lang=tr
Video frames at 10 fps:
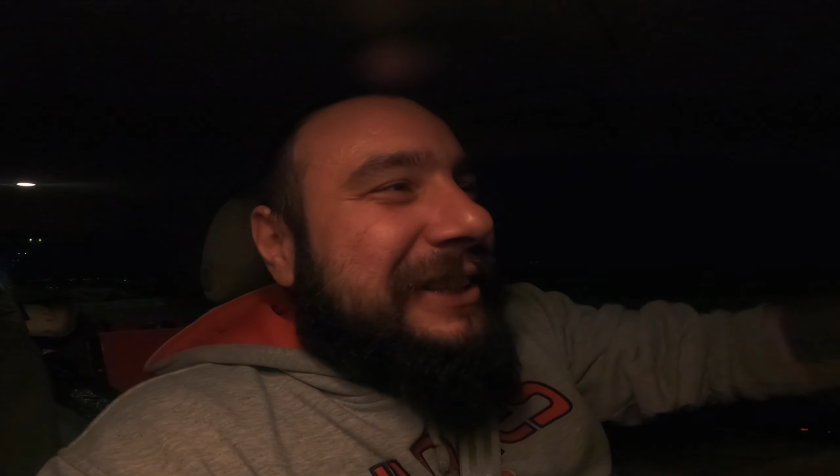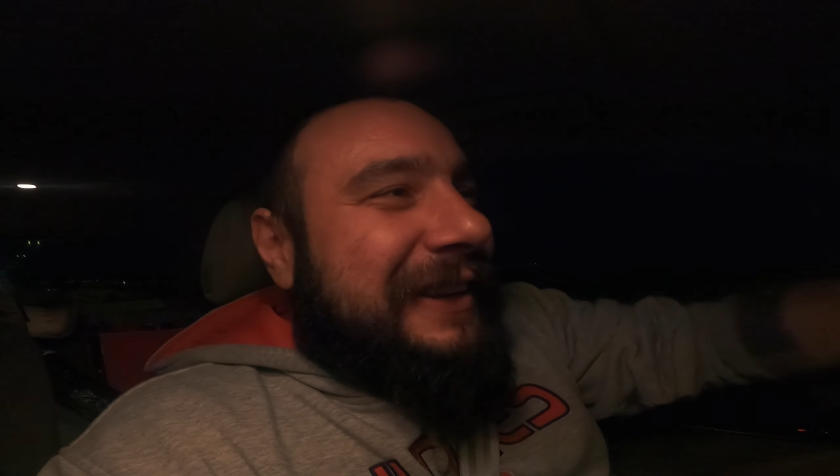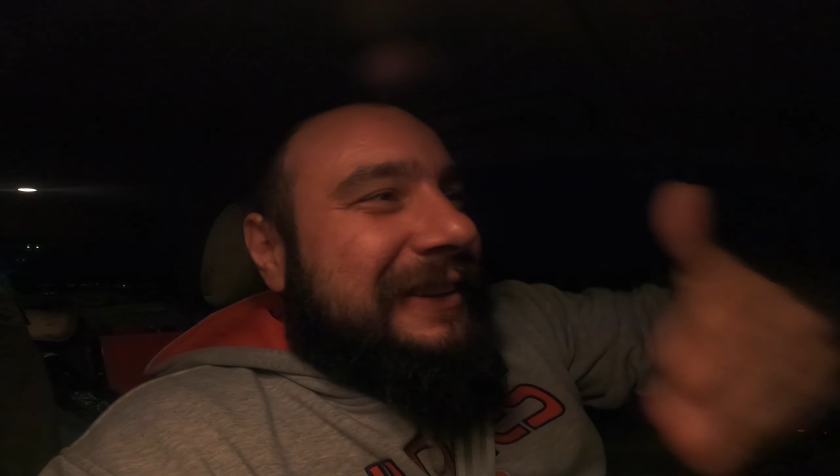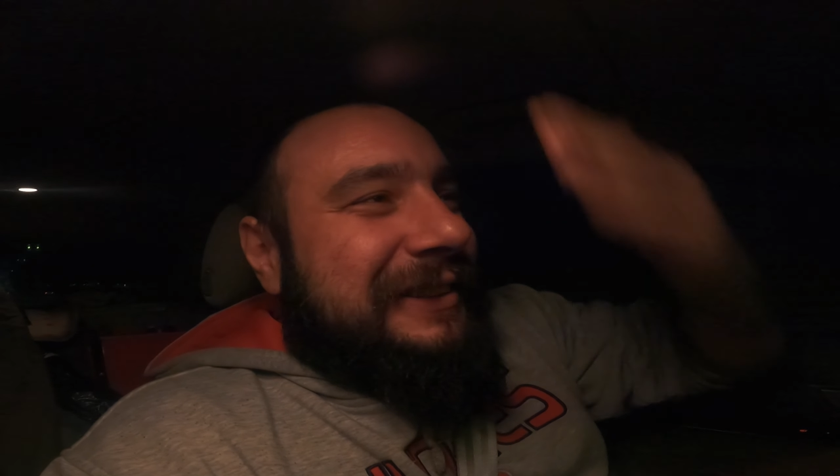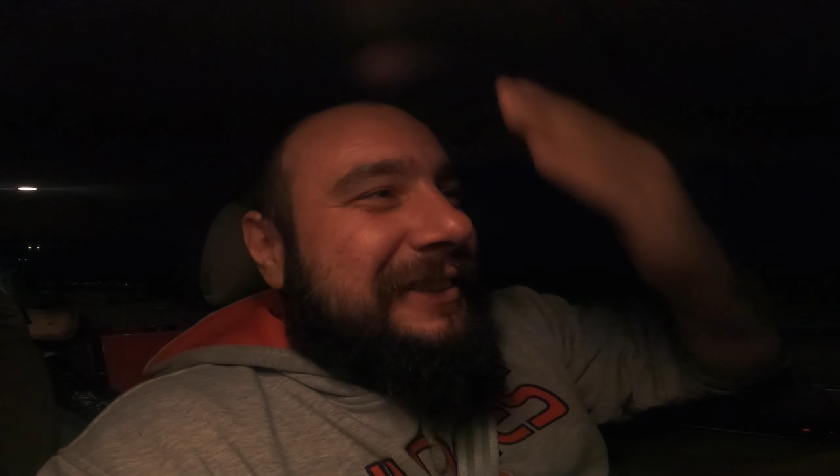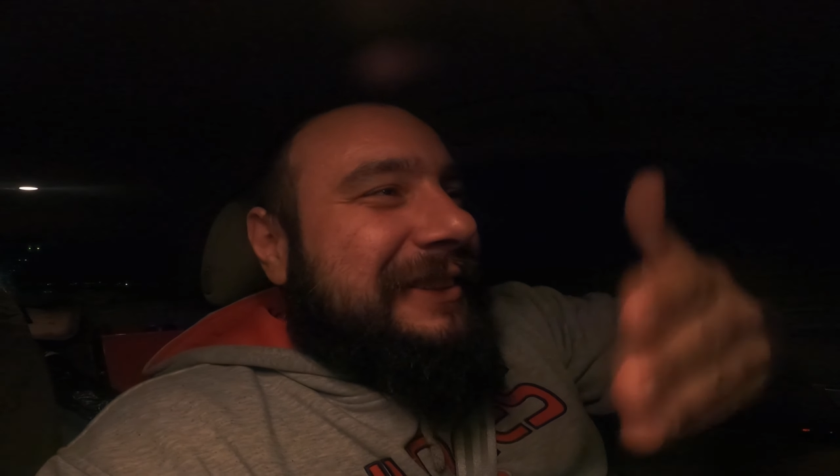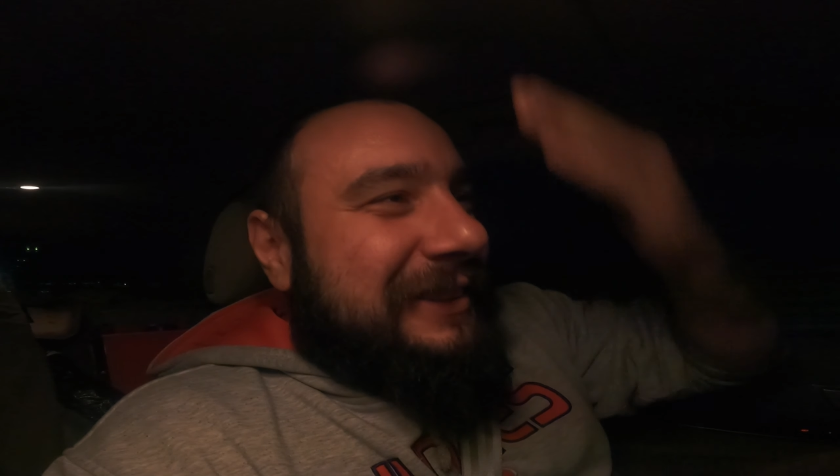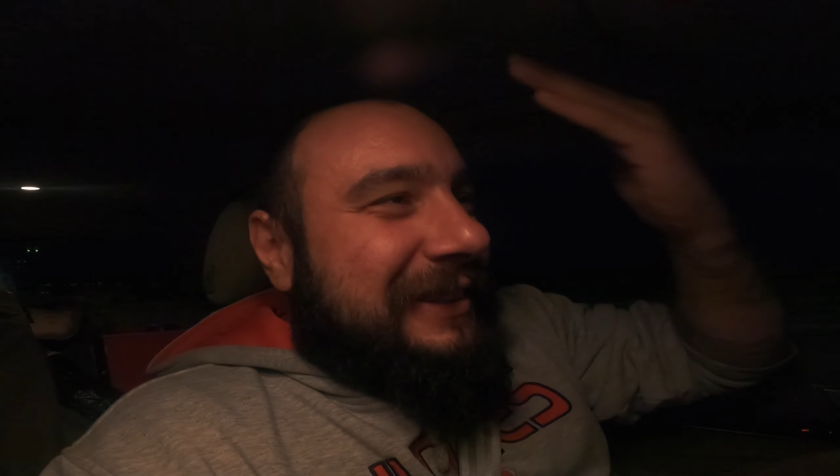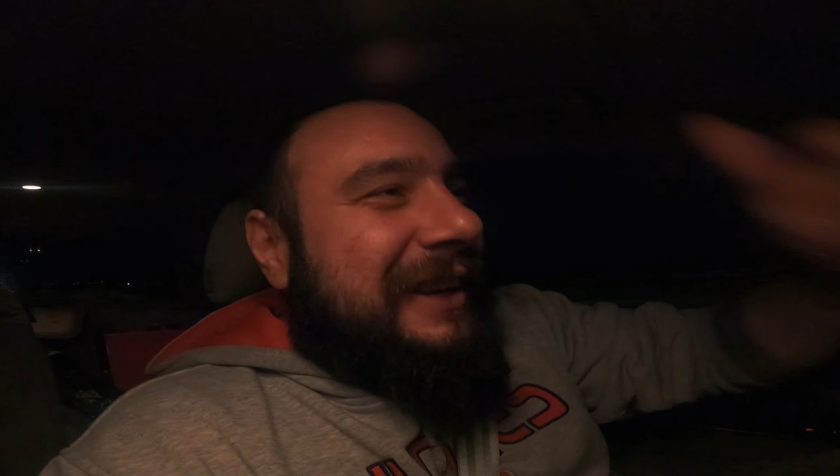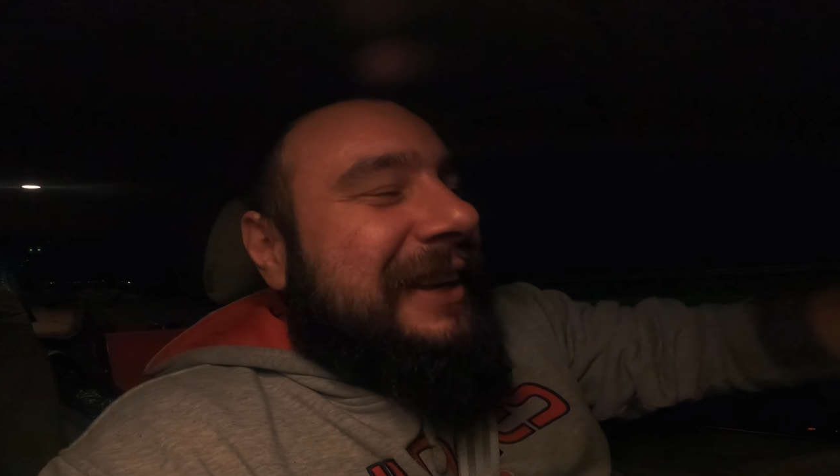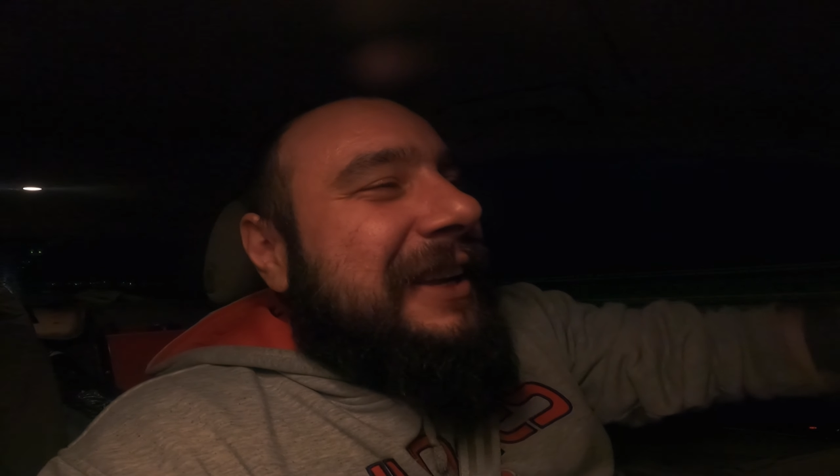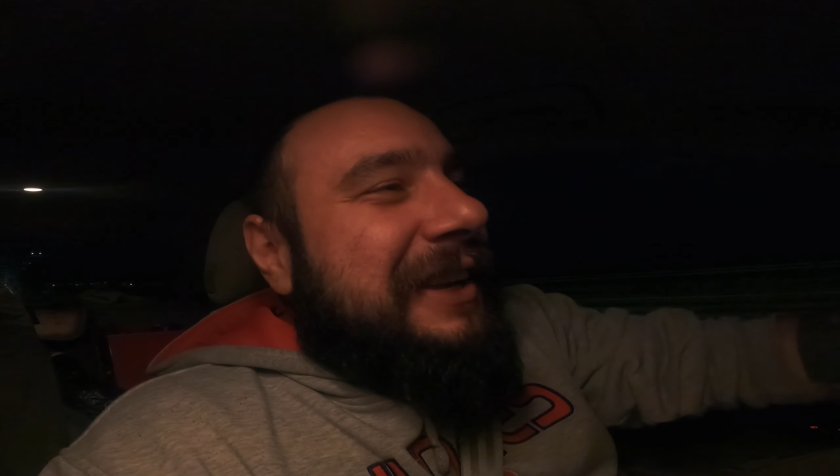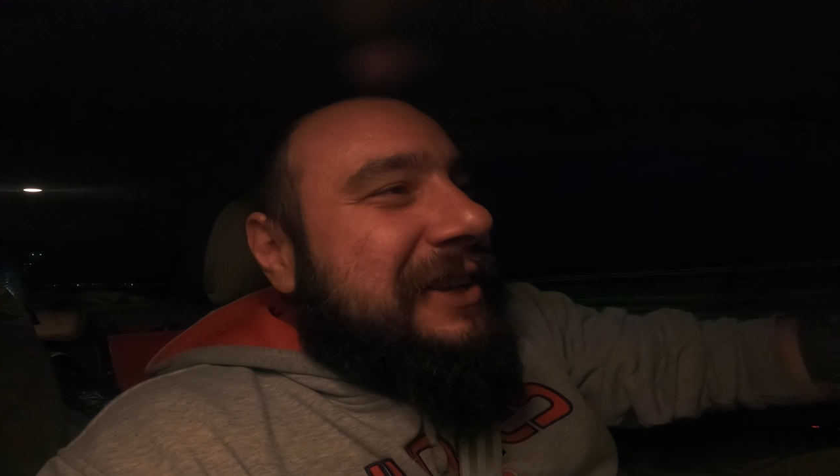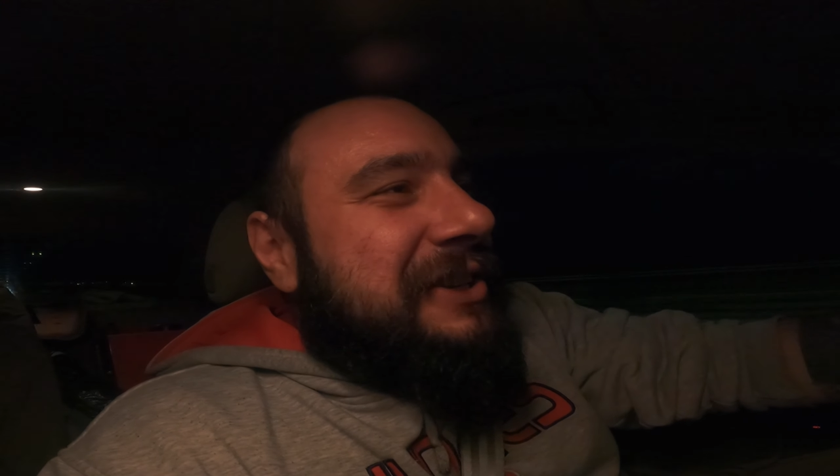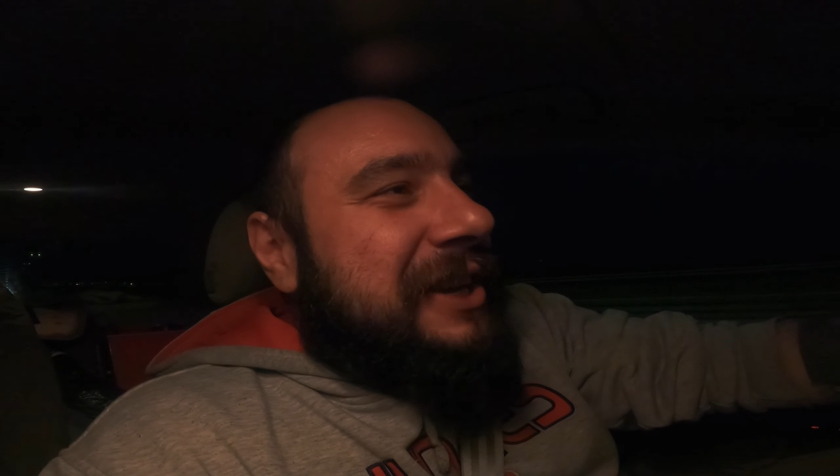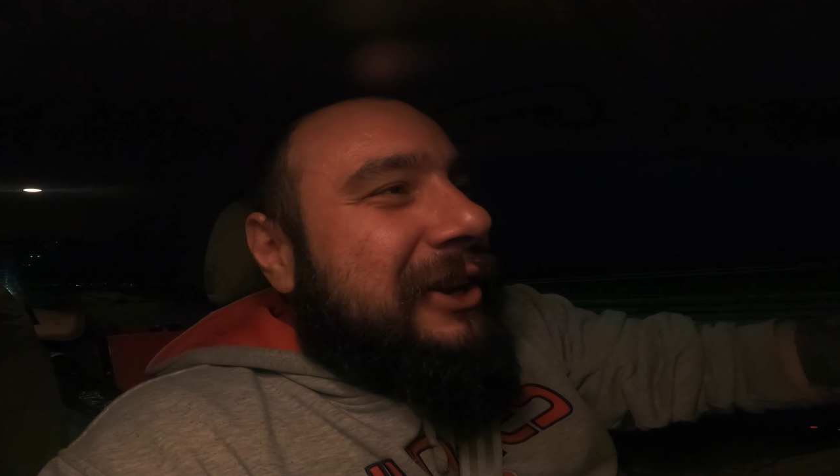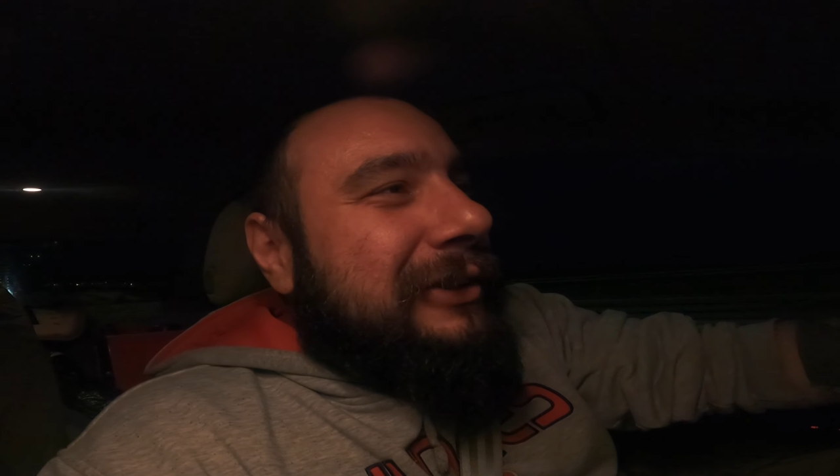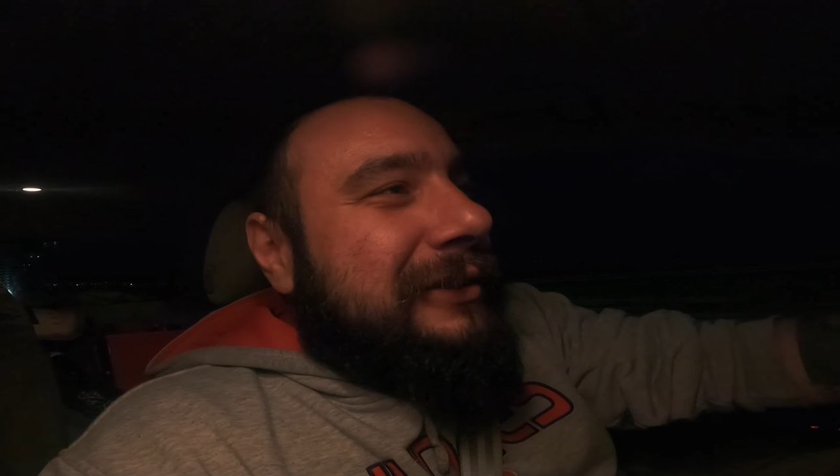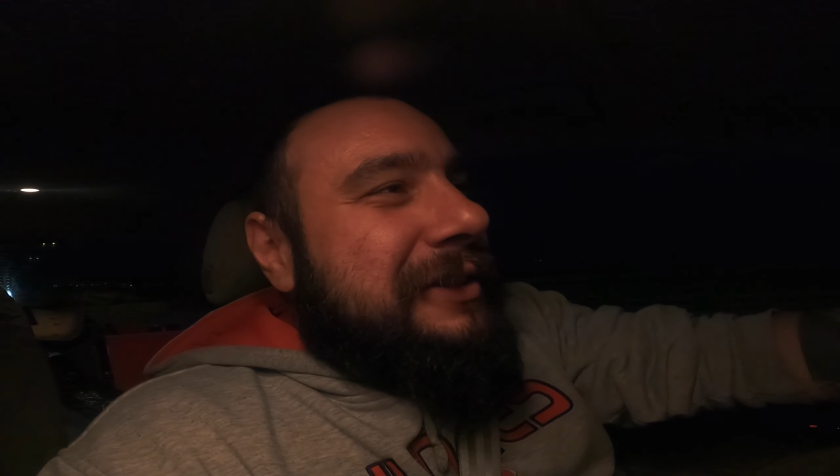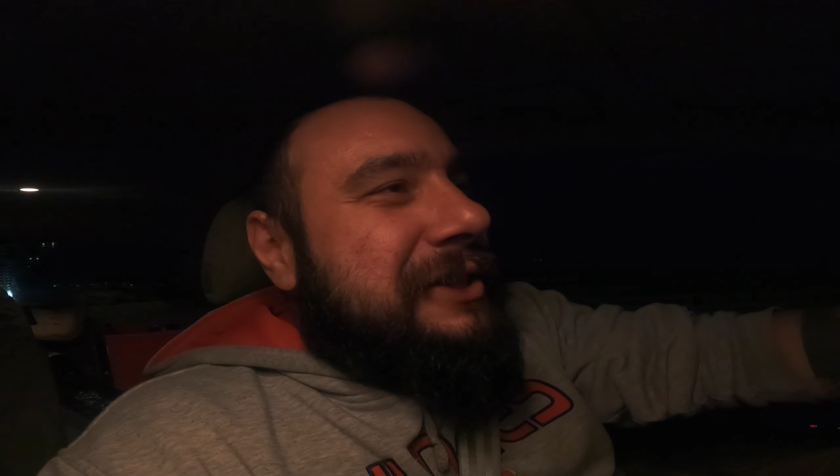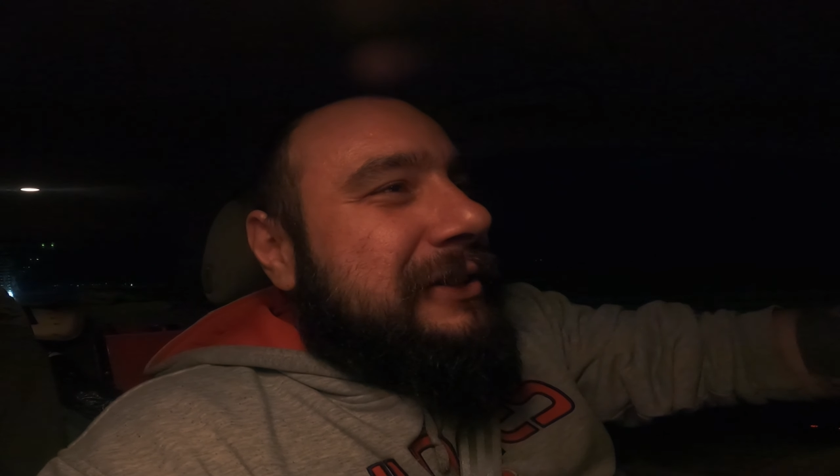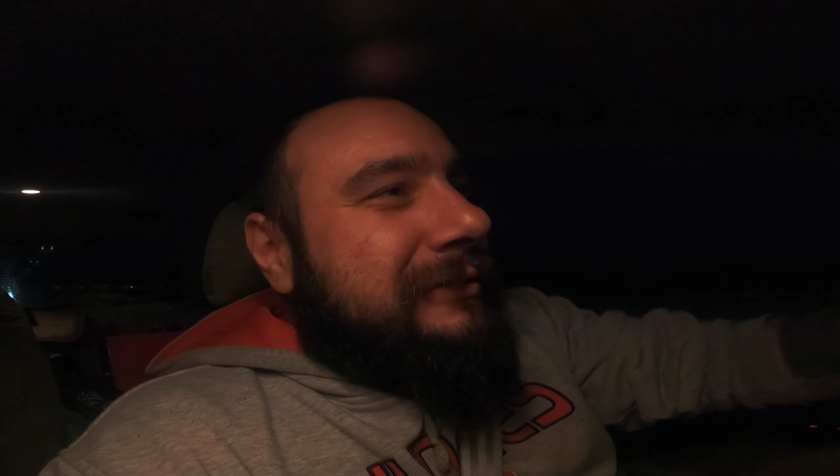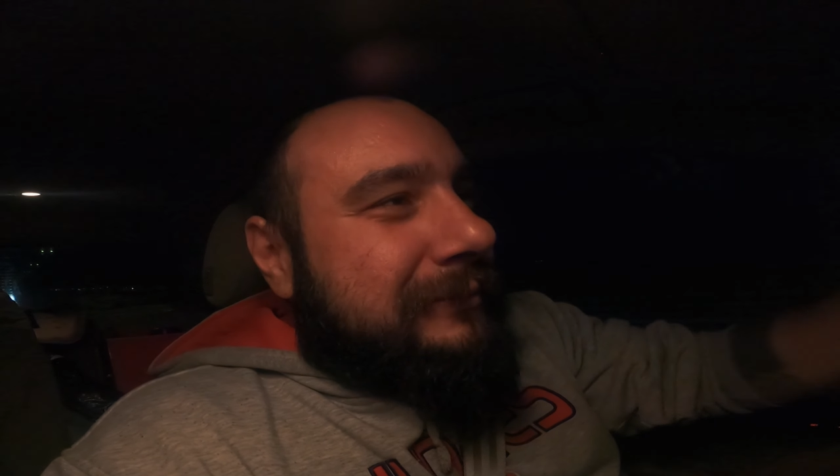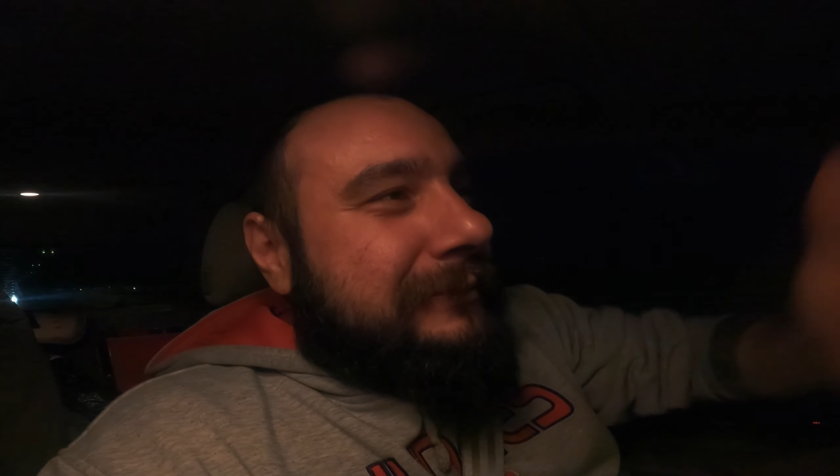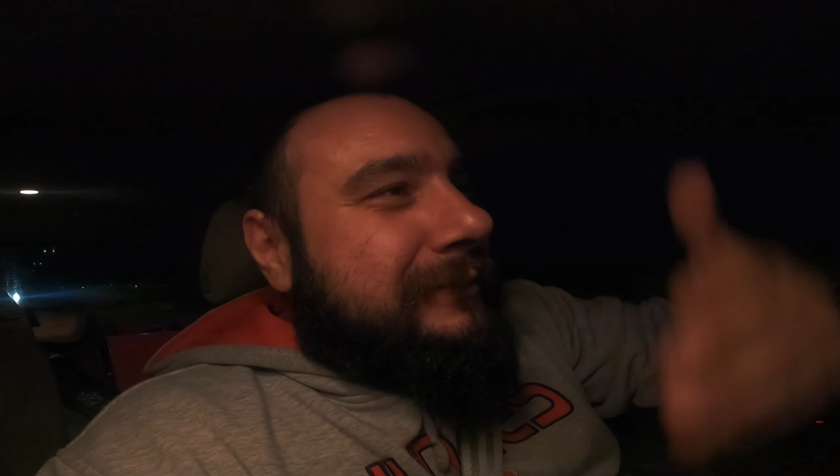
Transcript: bunda şey olduğu için